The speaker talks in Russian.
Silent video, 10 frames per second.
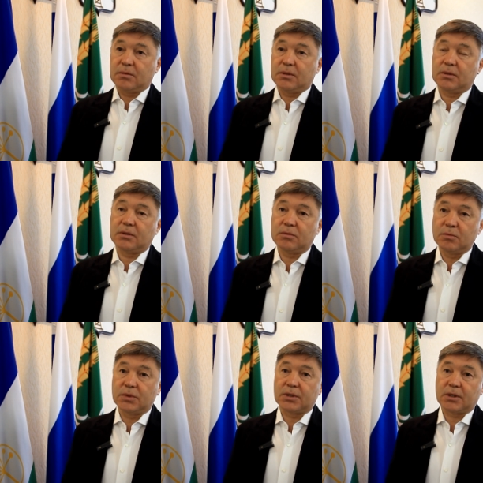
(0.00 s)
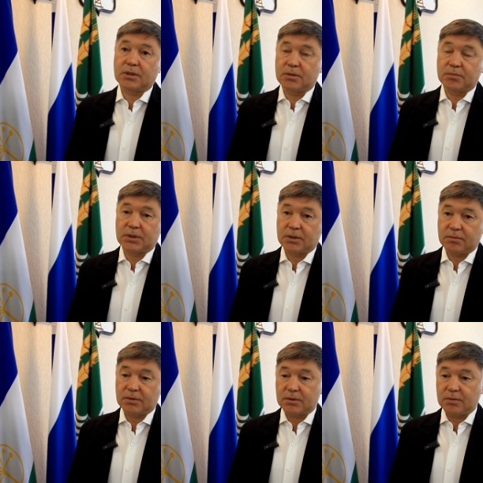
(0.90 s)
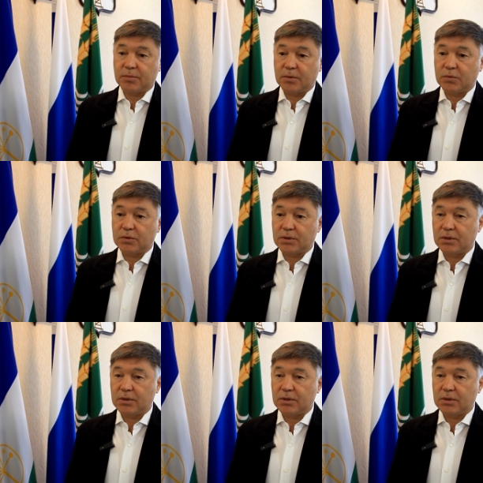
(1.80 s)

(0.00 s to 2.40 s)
Надо думать, как им, соответственно, помочь.